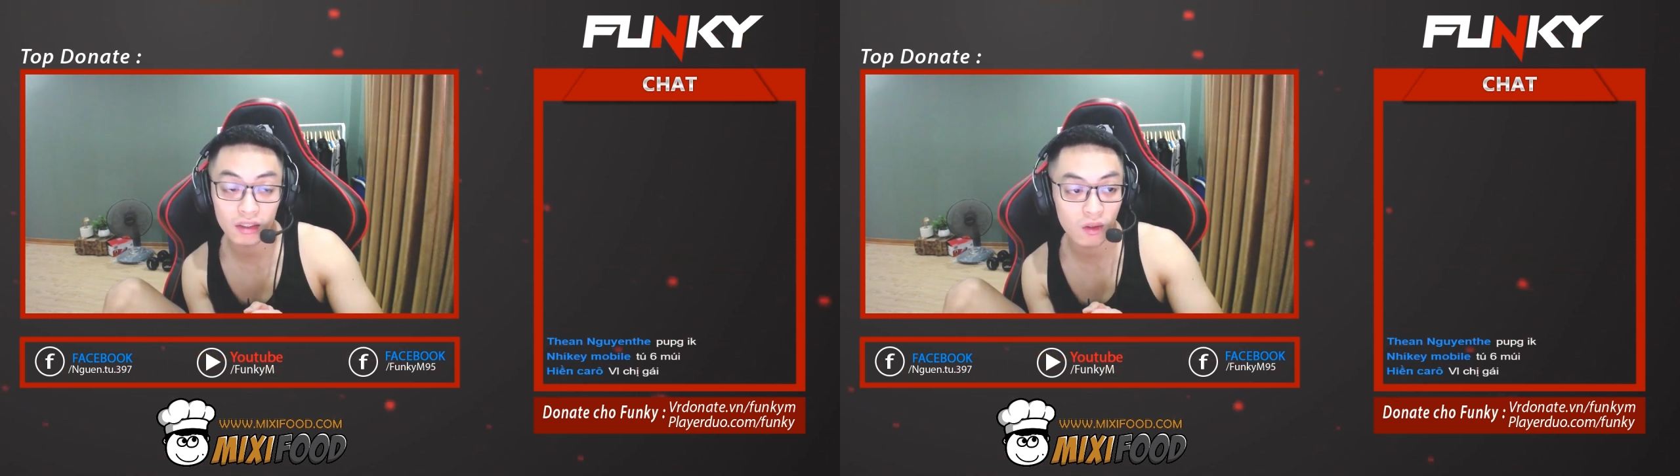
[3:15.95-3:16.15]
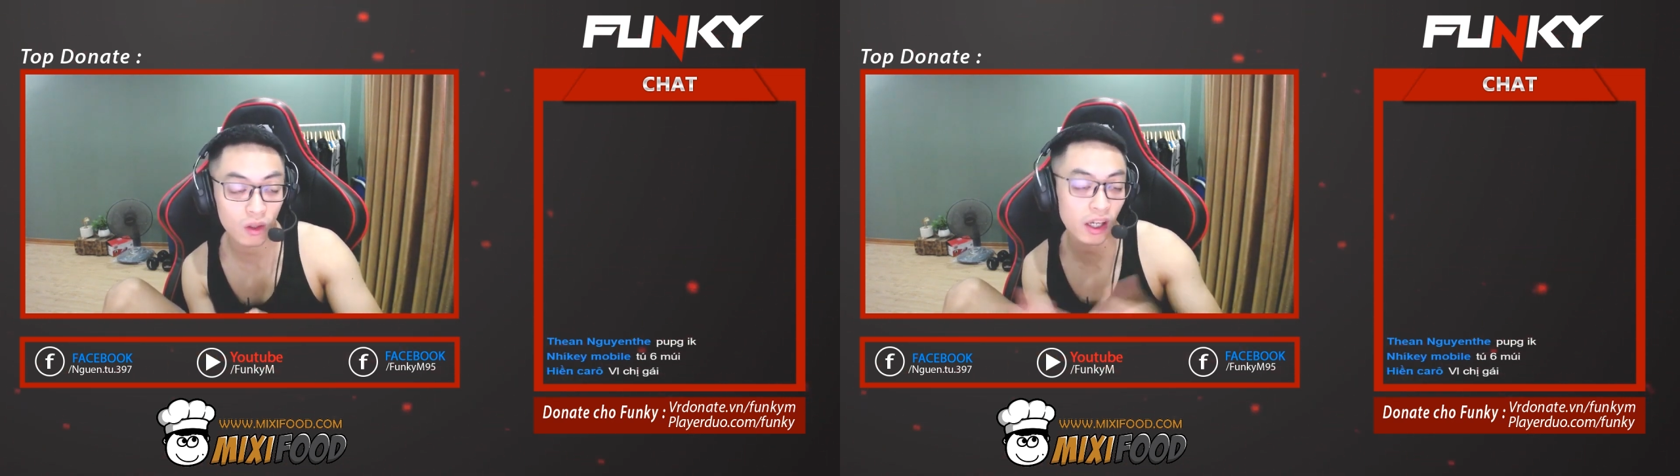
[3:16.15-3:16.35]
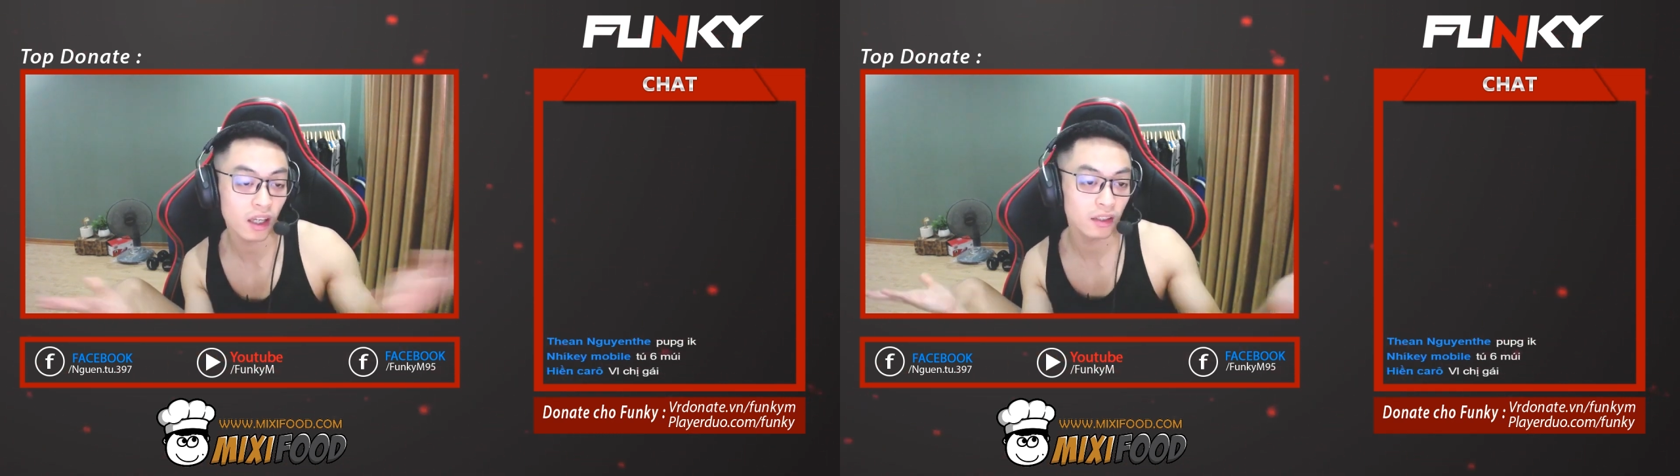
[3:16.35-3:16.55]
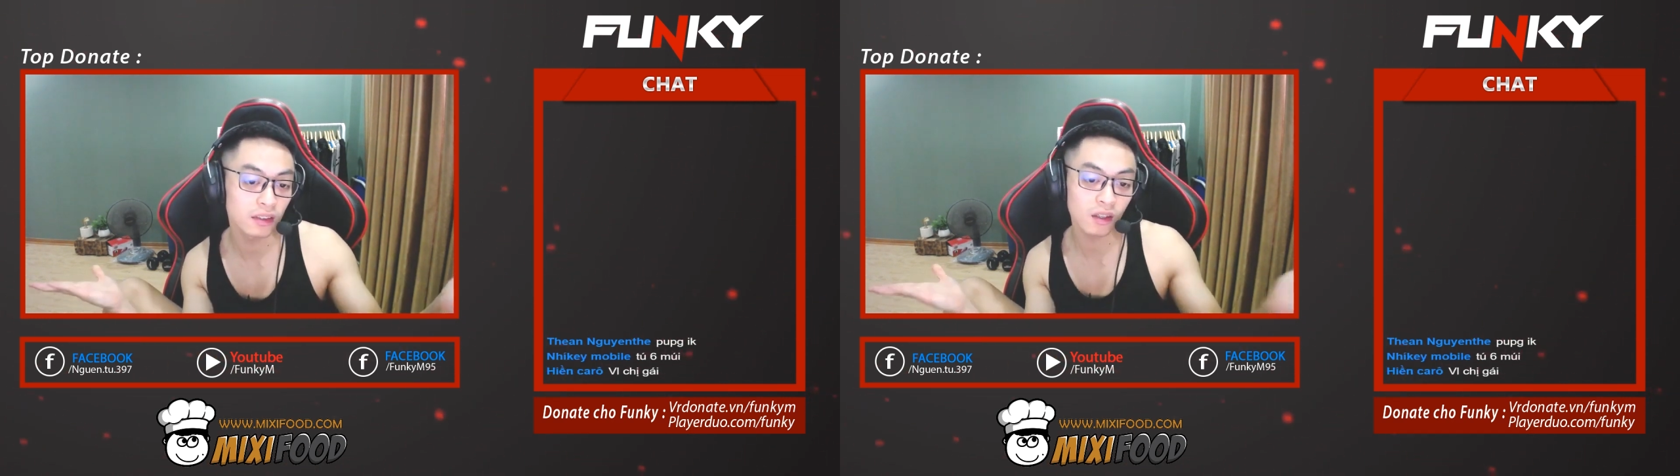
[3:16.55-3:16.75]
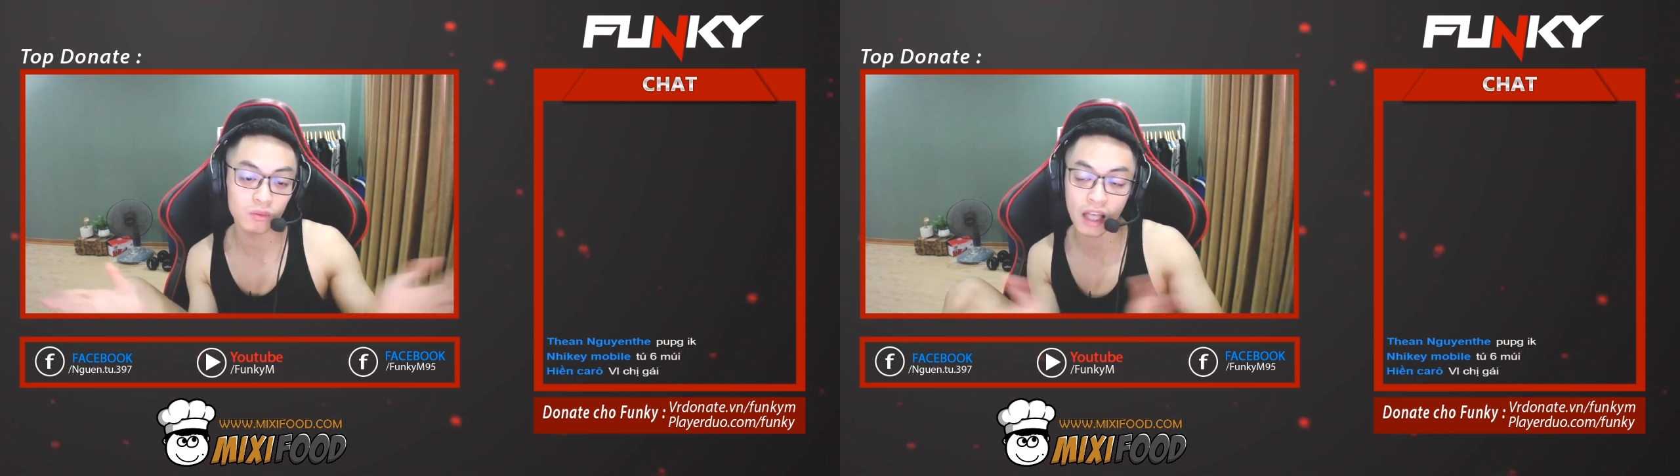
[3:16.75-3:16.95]
ok
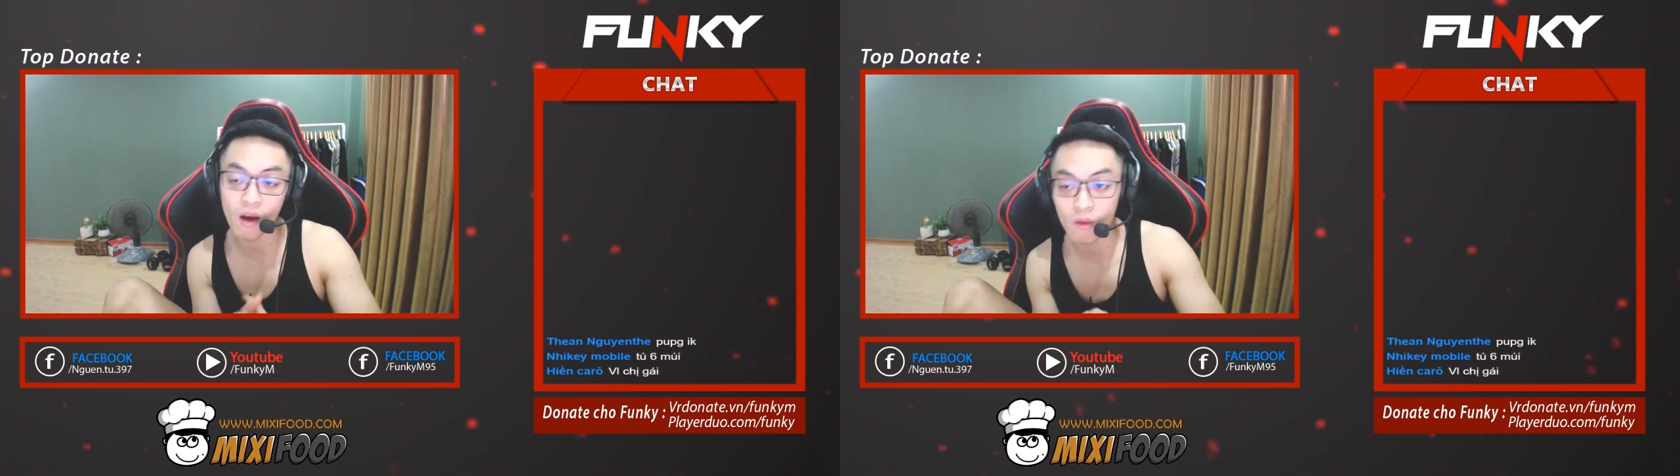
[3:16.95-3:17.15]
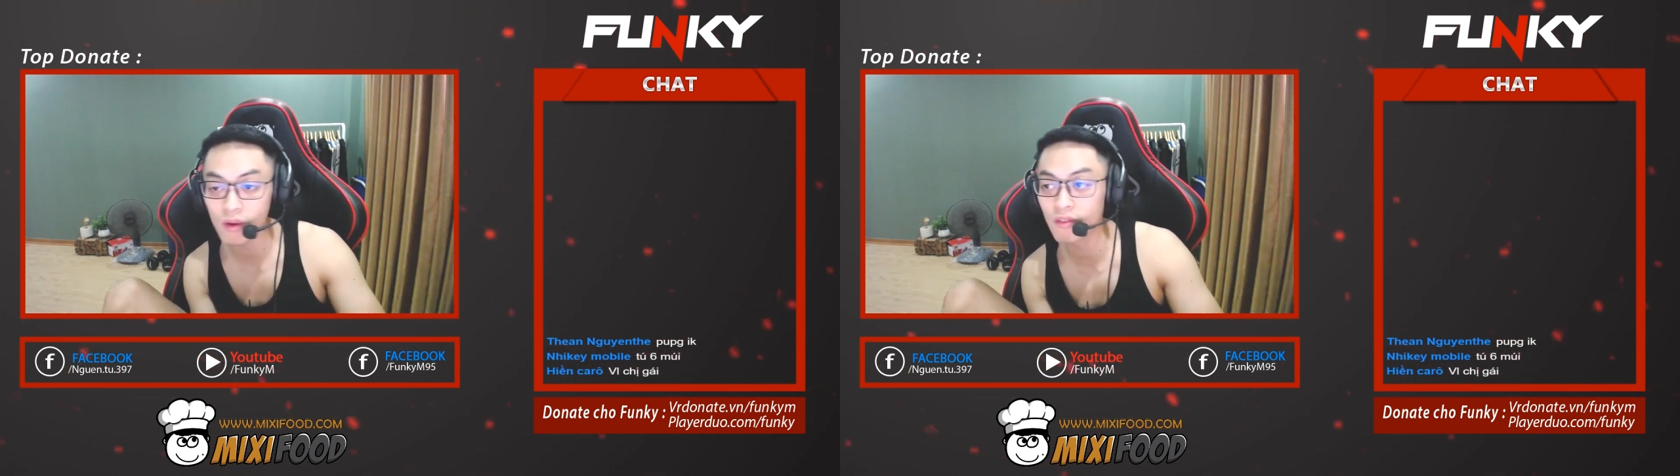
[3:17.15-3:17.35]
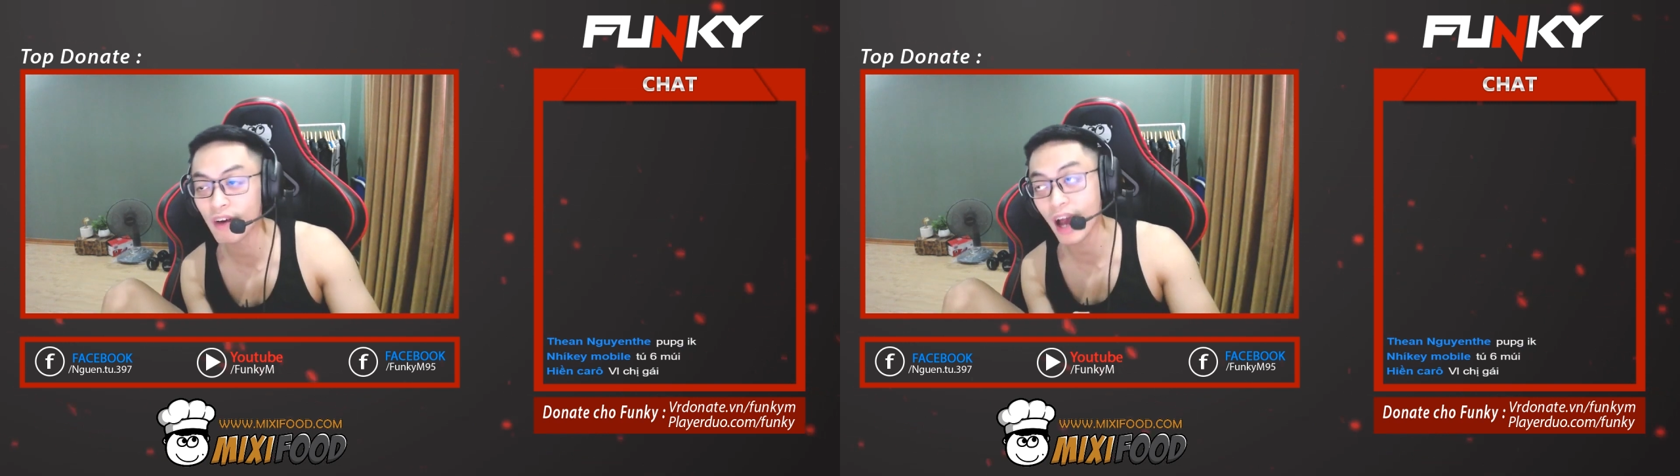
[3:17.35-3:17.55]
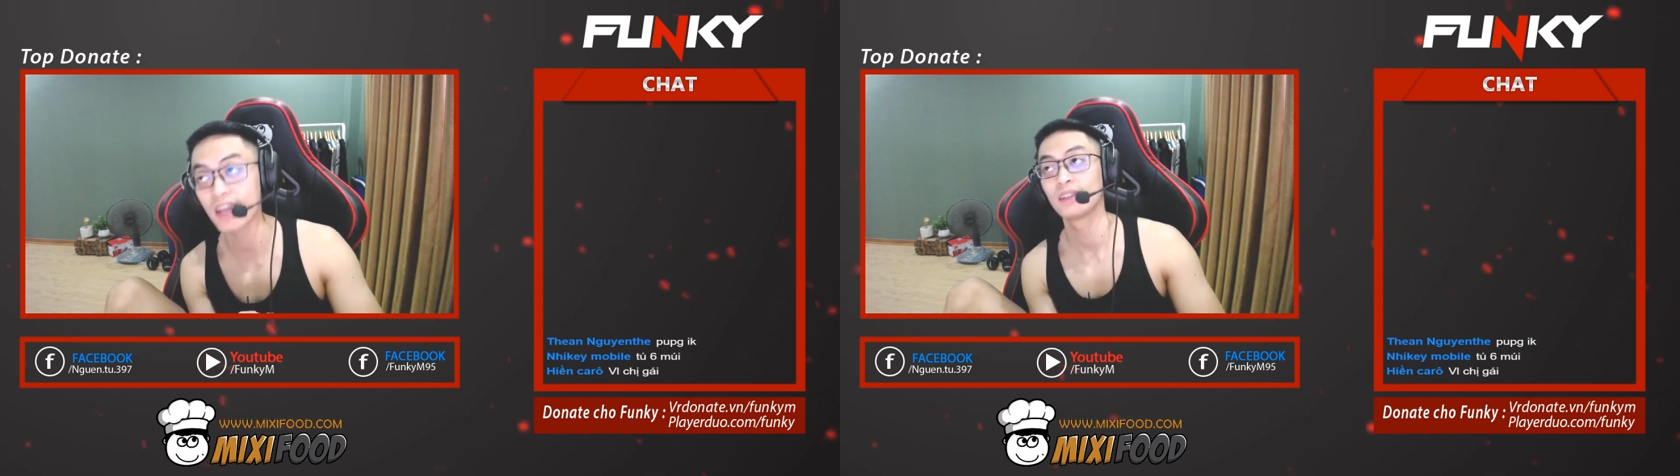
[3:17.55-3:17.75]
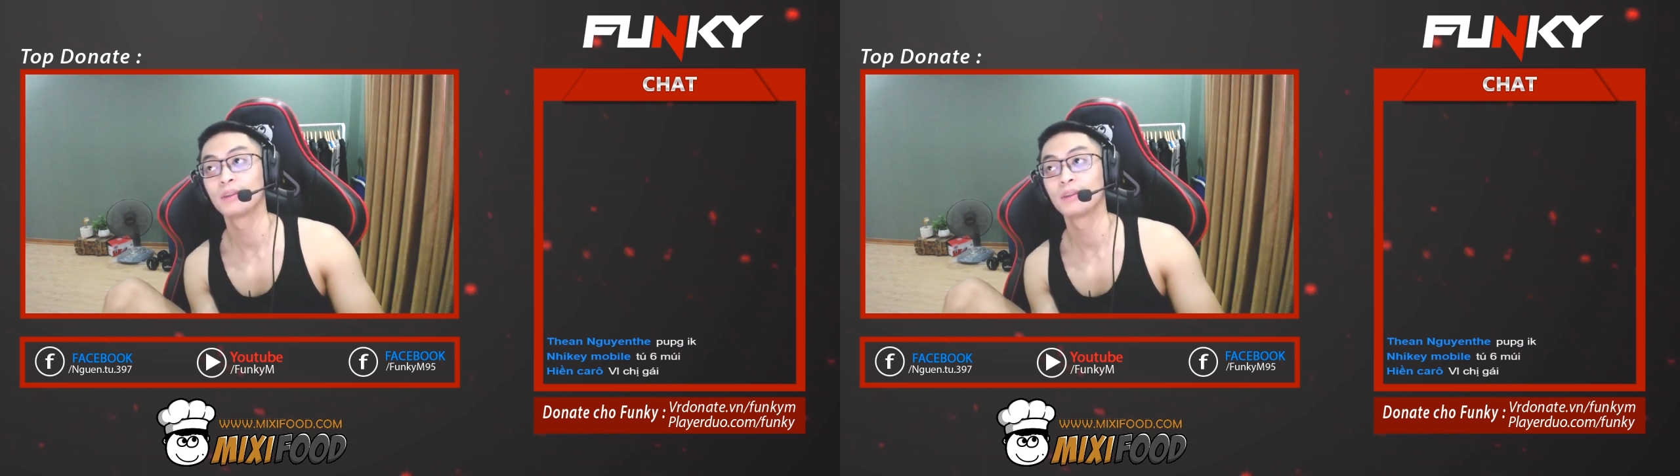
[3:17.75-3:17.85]
không sao file